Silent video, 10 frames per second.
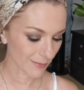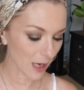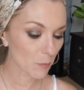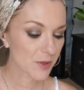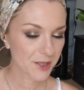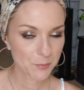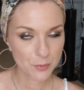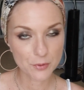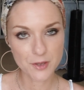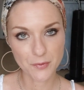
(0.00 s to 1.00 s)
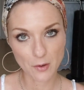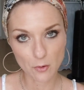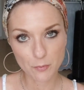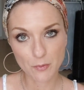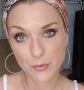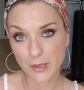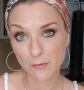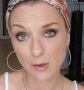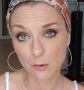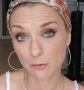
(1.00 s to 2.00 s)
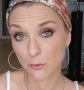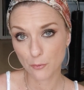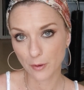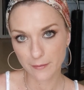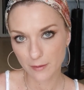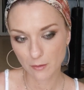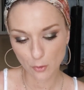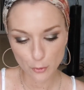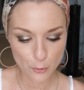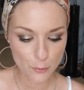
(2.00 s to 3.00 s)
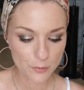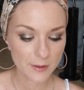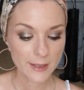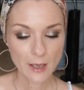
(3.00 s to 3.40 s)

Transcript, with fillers: un petit peu différente, mais vous allez voir, je suis restée dans le nude.